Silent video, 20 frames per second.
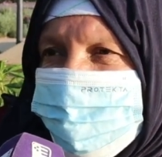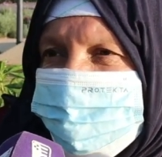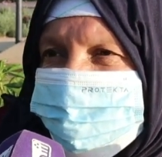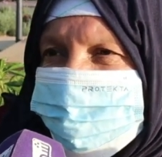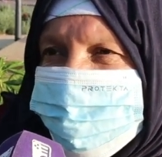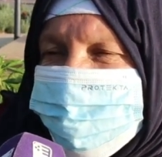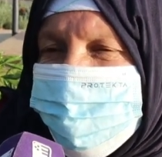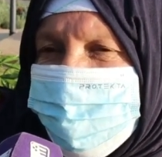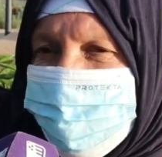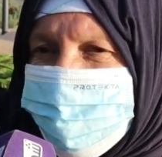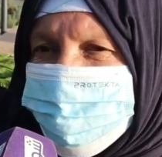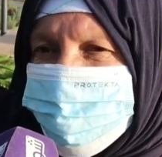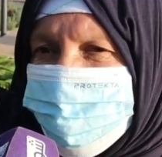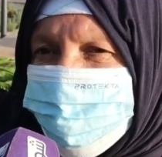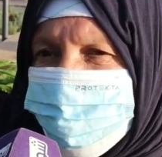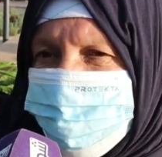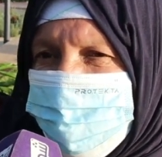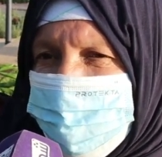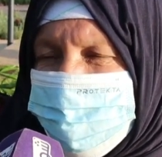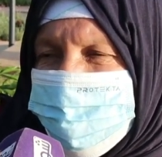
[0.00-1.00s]
سير عند
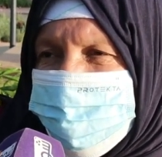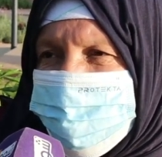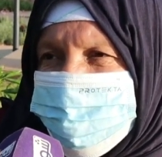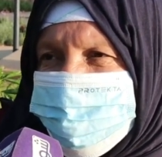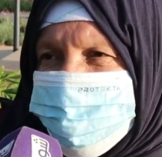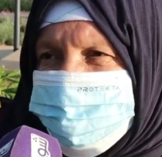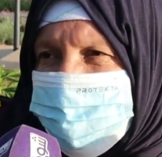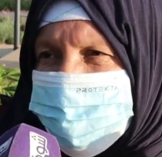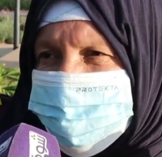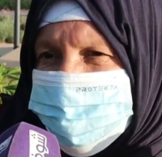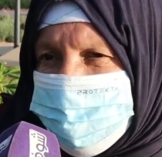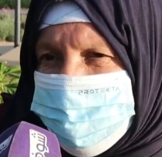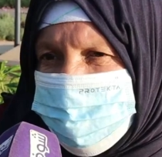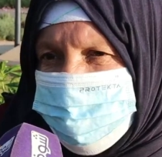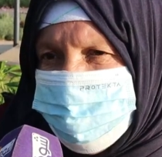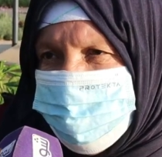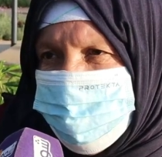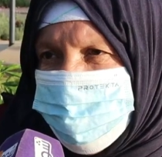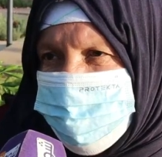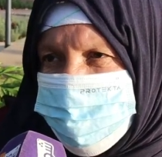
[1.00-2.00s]
امك تعطاك
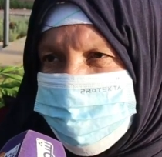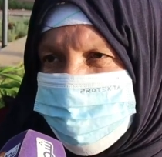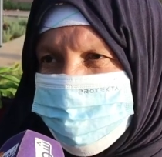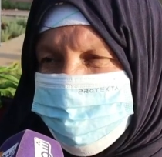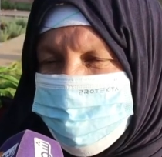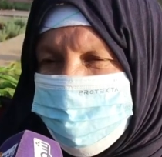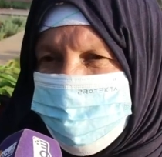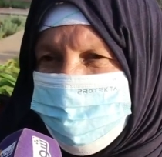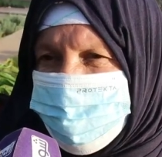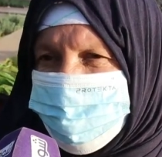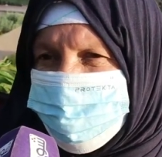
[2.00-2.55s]
الفلوس